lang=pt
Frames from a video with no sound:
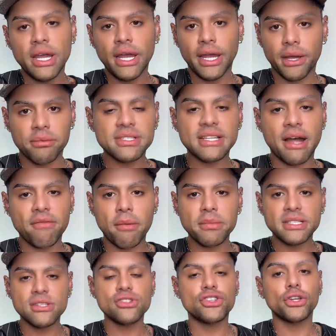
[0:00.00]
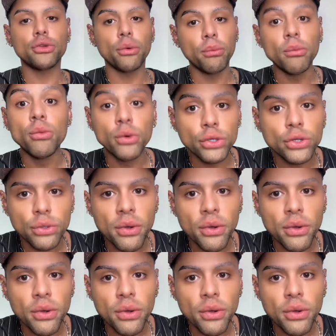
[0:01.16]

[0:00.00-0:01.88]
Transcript: Eu estava me sentindo muito